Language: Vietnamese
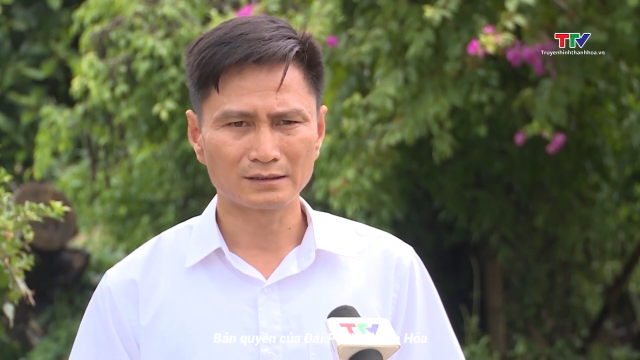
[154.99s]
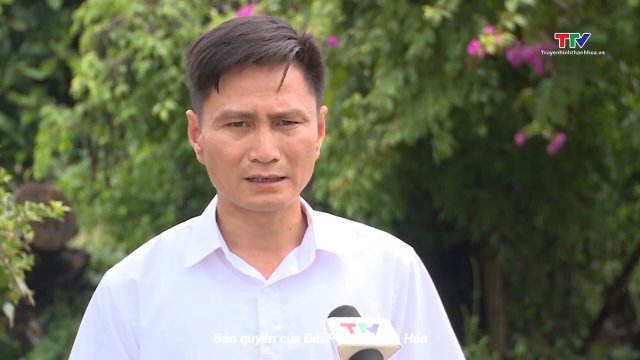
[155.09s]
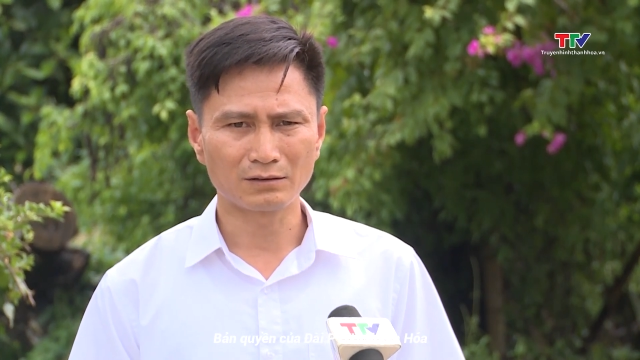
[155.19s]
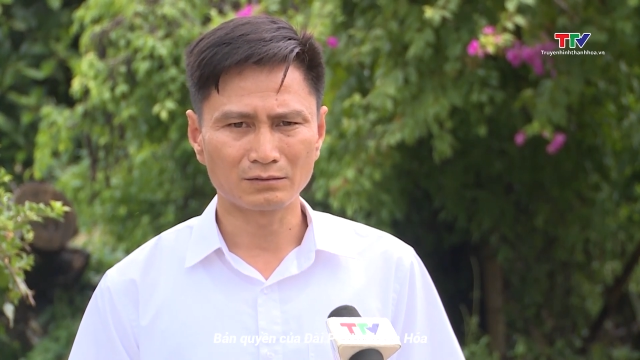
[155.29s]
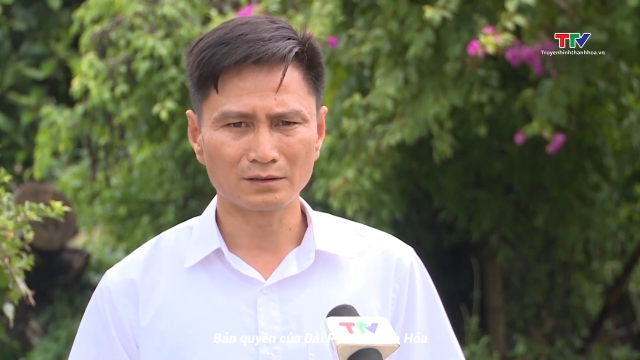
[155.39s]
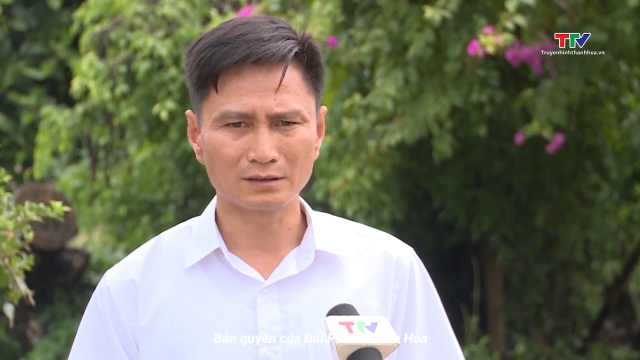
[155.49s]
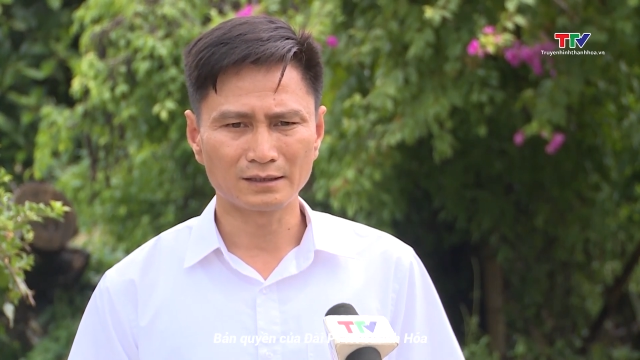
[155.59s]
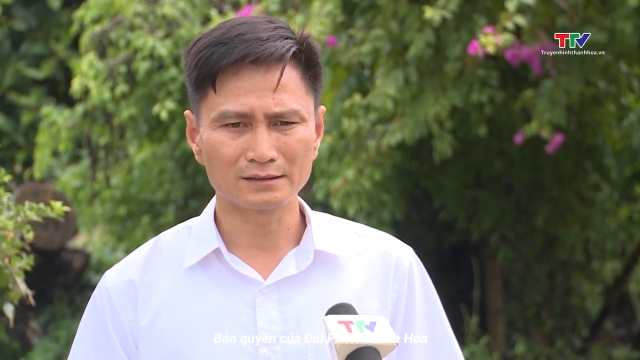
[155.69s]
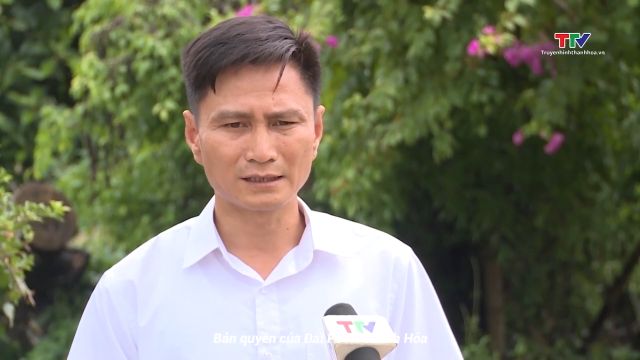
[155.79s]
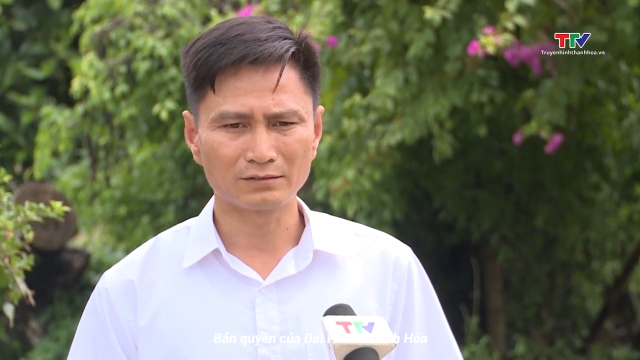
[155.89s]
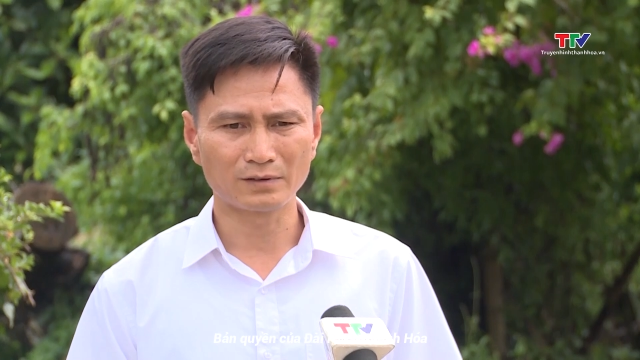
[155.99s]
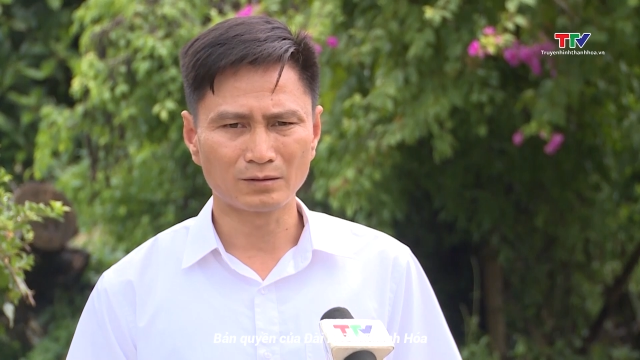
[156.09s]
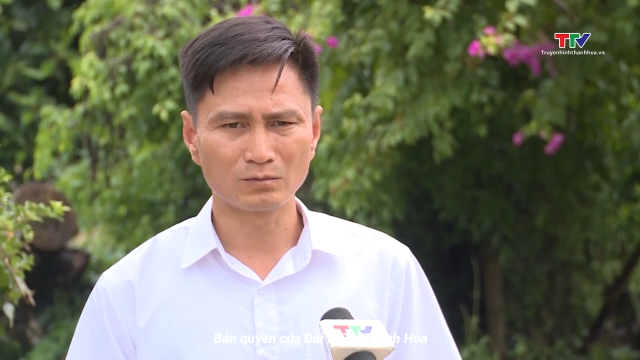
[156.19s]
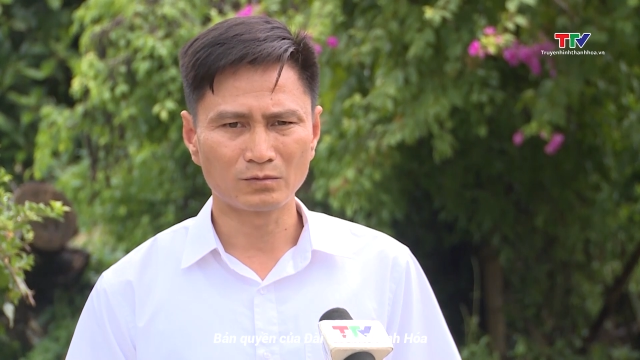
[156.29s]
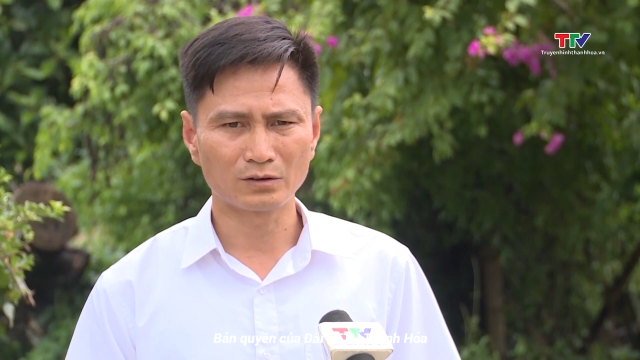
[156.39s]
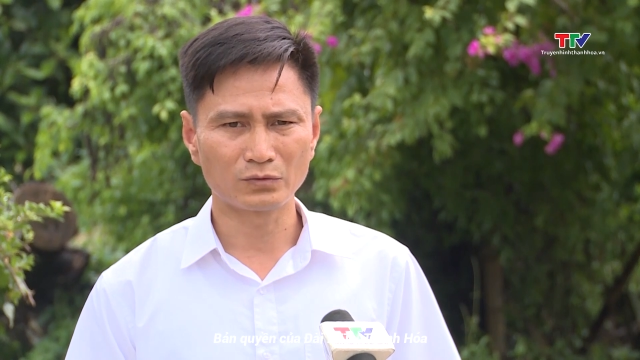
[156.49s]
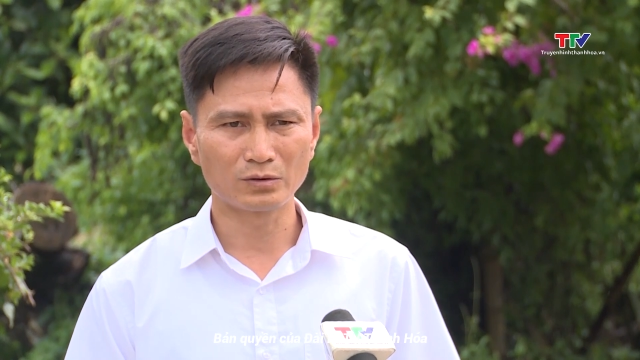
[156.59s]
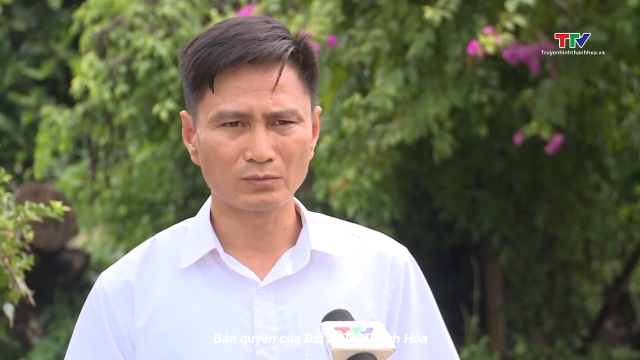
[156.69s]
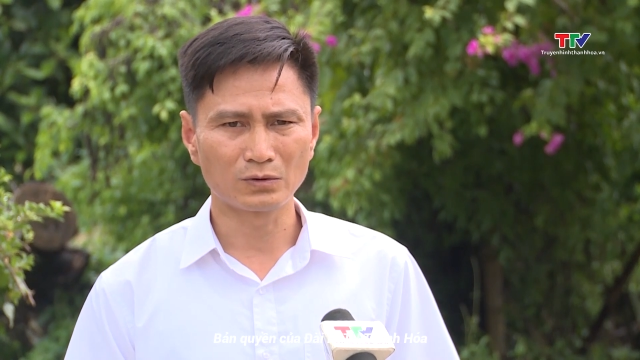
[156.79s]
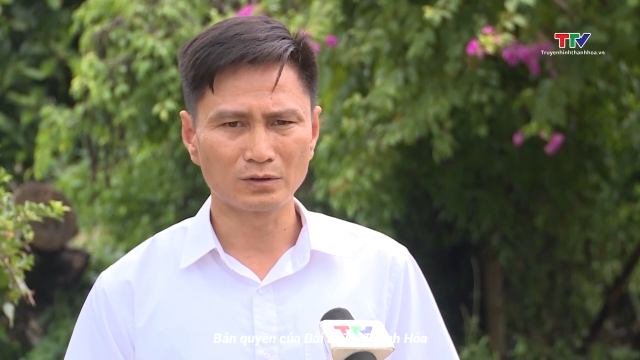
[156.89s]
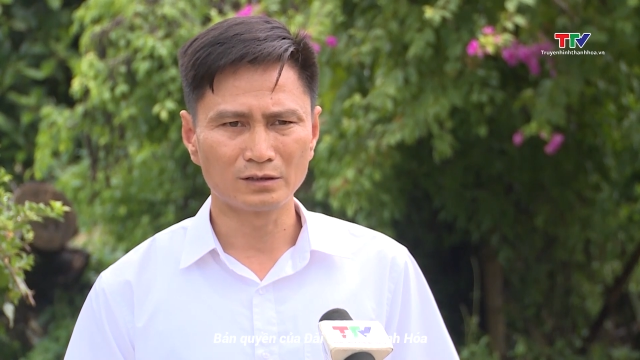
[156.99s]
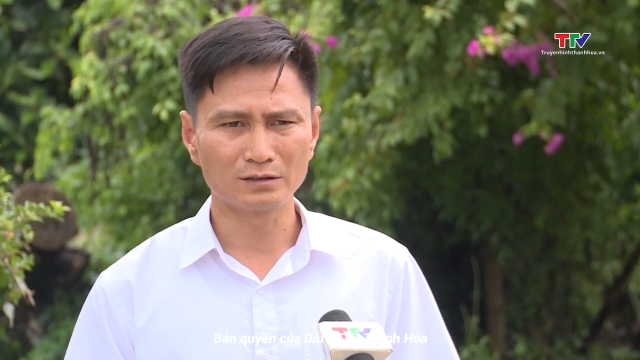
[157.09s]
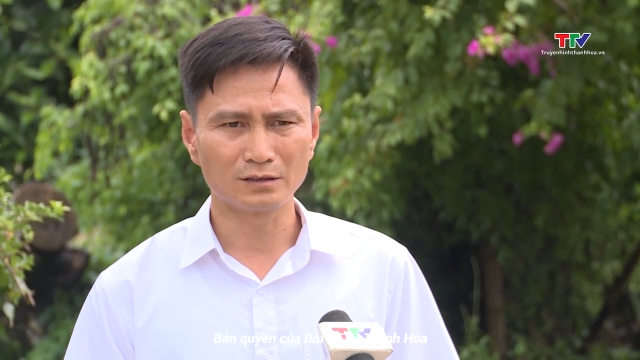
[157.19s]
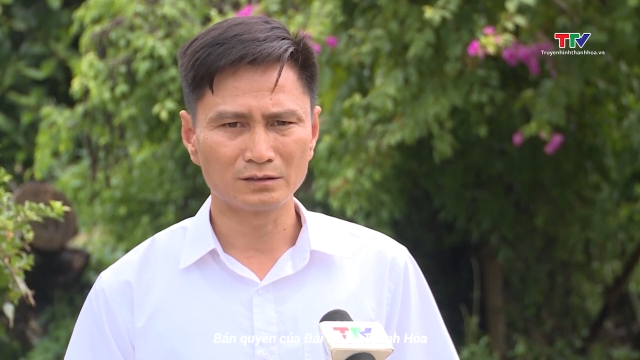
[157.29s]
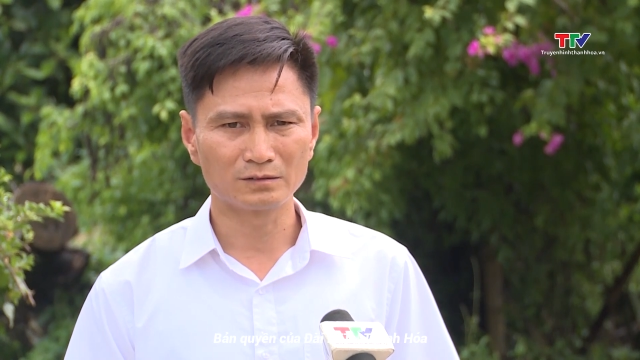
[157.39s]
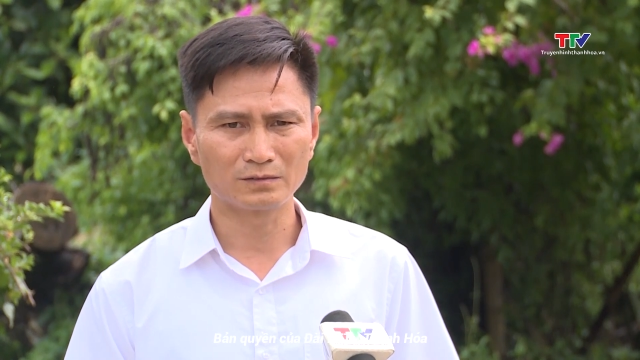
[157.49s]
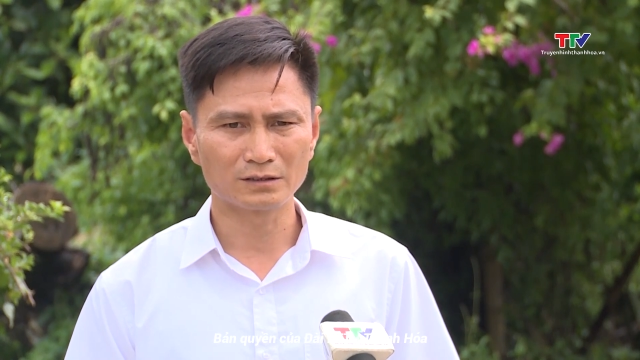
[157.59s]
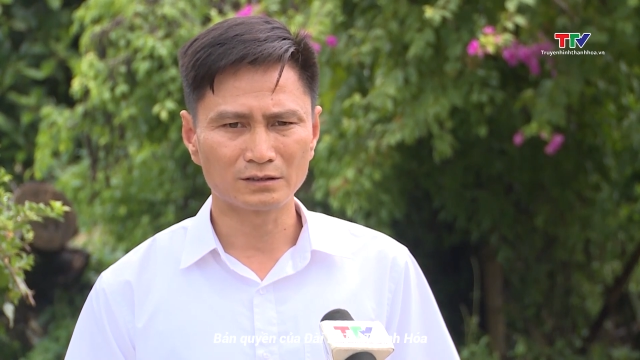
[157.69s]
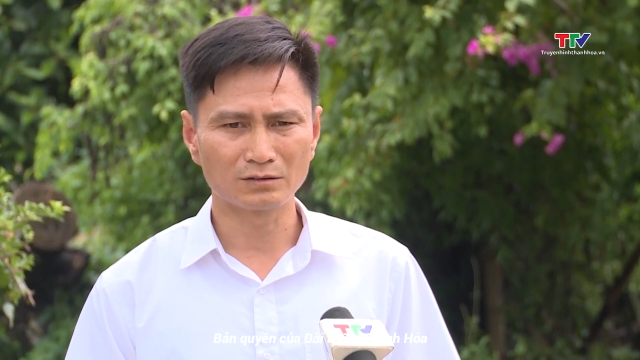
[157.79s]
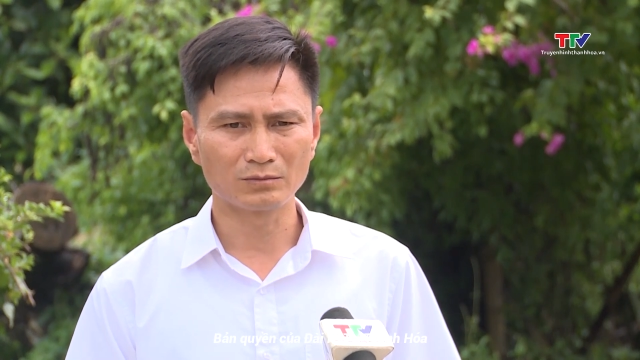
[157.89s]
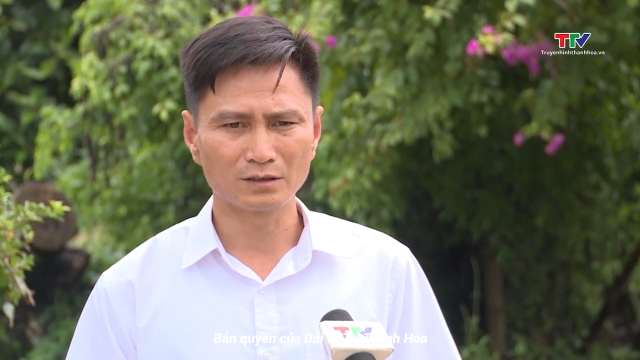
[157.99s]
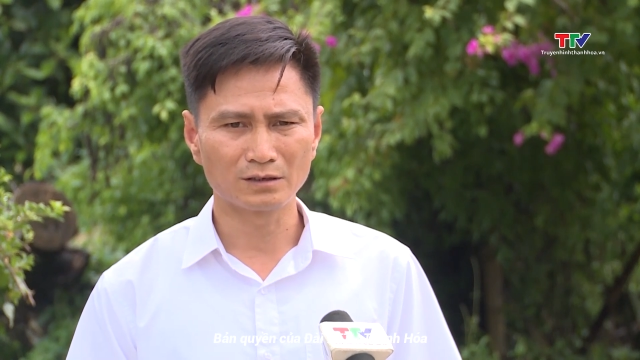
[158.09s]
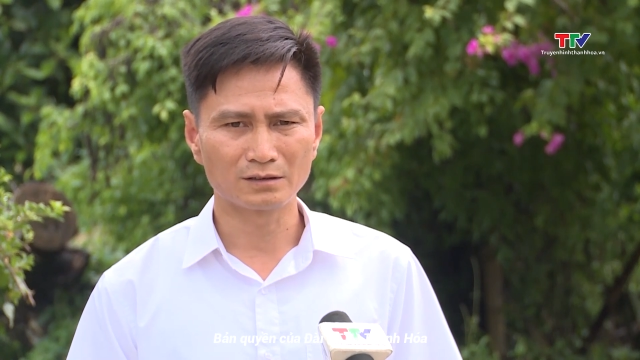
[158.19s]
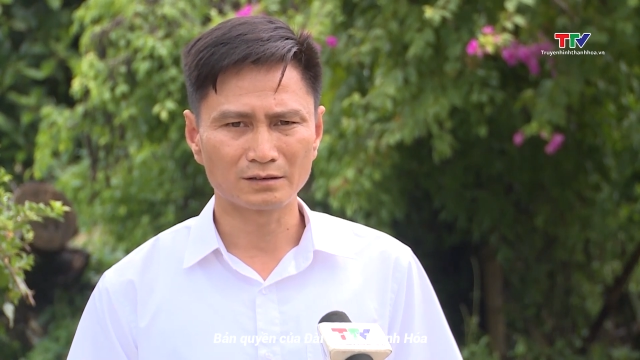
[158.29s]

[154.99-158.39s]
tạo được cái sản phẩm và quy mô lớn hơn và từng bước